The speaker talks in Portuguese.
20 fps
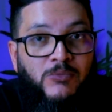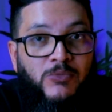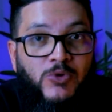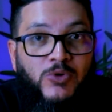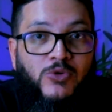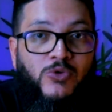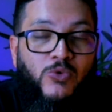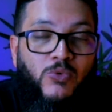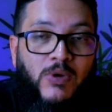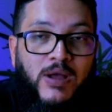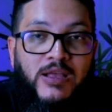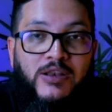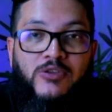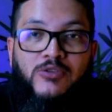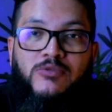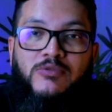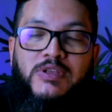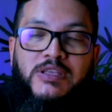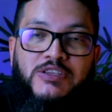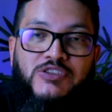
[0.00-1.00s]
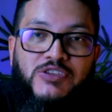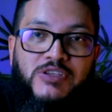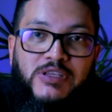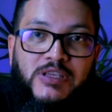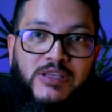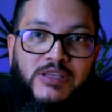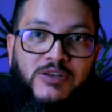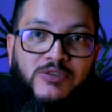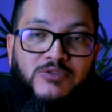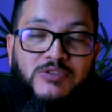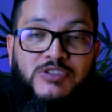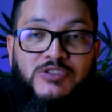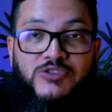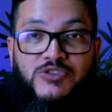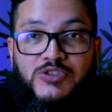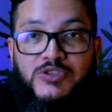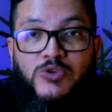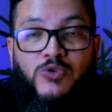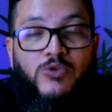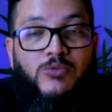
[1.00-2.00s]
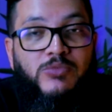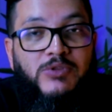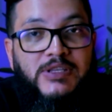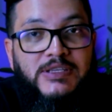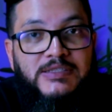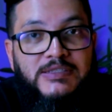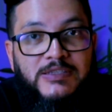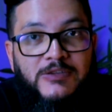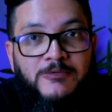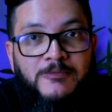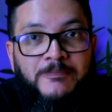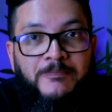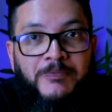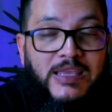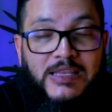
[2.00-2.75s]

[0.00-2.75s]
por quatro engenheiros de computação.